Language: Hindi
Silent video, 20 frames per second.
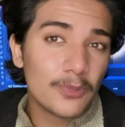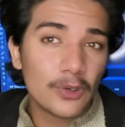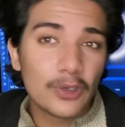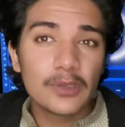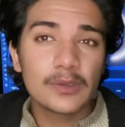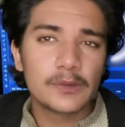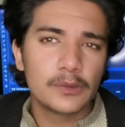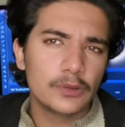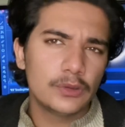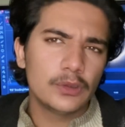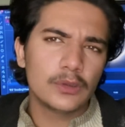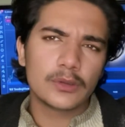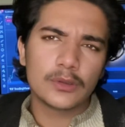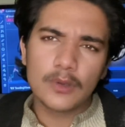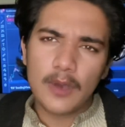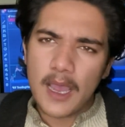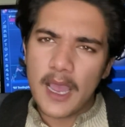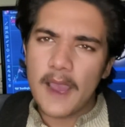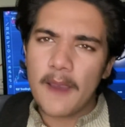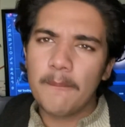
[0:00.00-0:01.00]
बहुत खुश होता
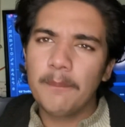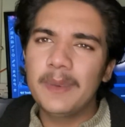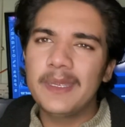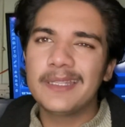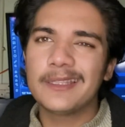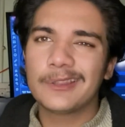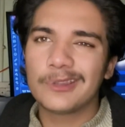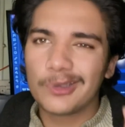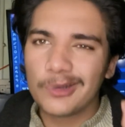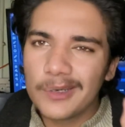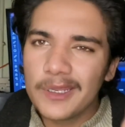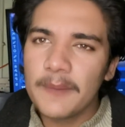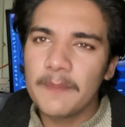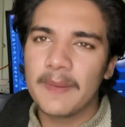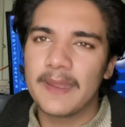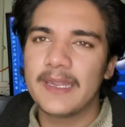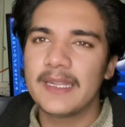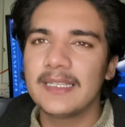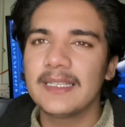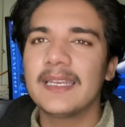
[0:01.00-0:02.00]
हूँ आप भी थोड़ी
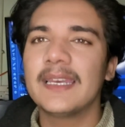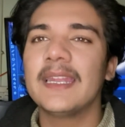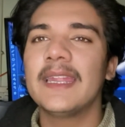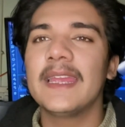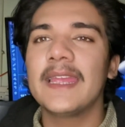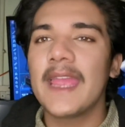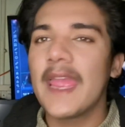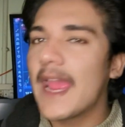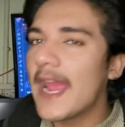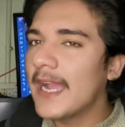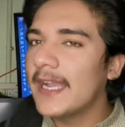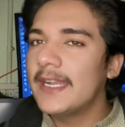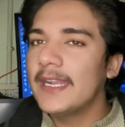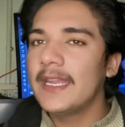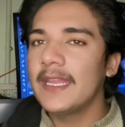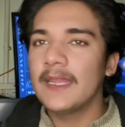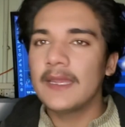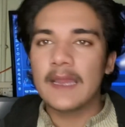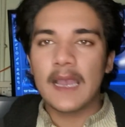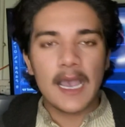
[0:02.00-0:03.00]
मेहनत करेंगे
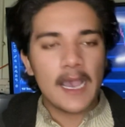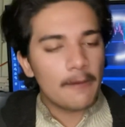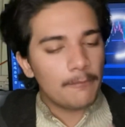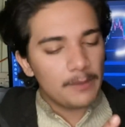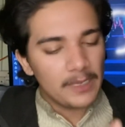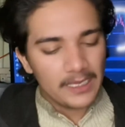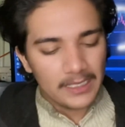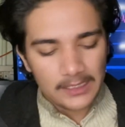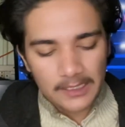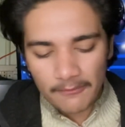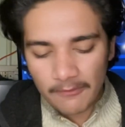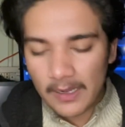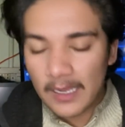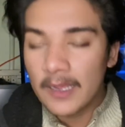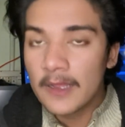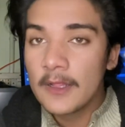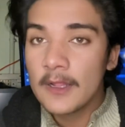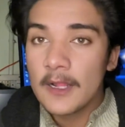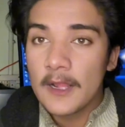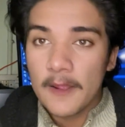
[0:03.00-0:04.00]
एडिटिंग आप एक दफ़ा
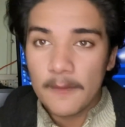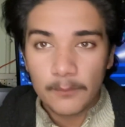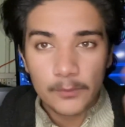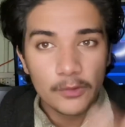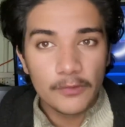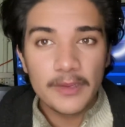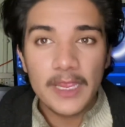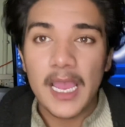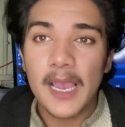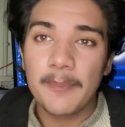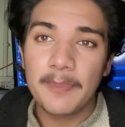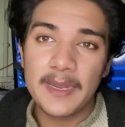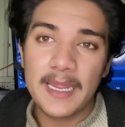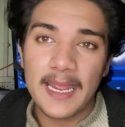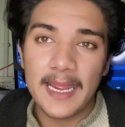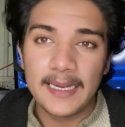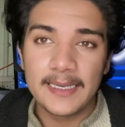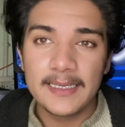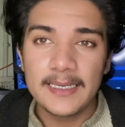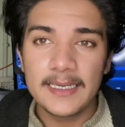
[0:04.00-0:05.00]
मूवी आपने
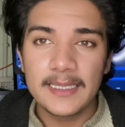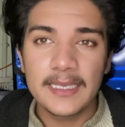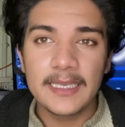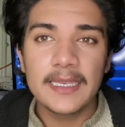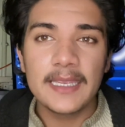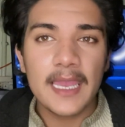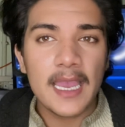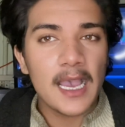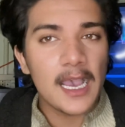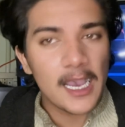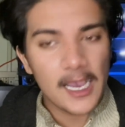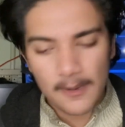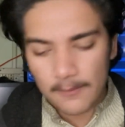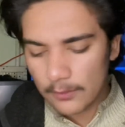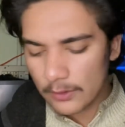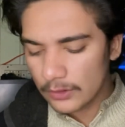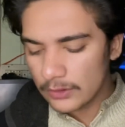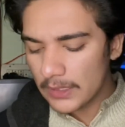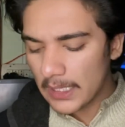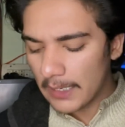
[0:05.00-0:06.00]
एडिट की है
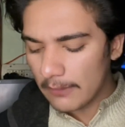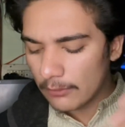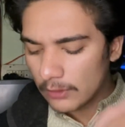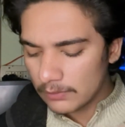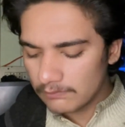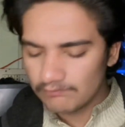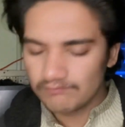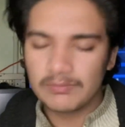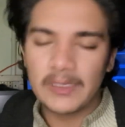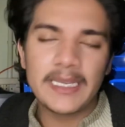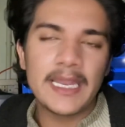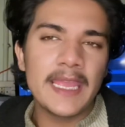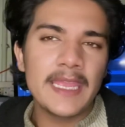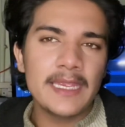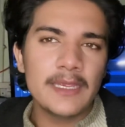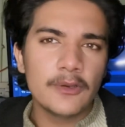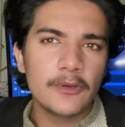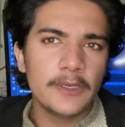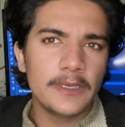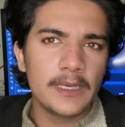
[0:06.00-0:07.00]
आपको जो है वो नहीं
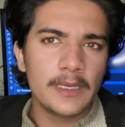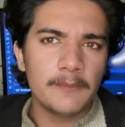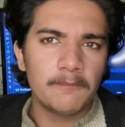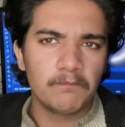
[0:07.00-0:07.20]
हुई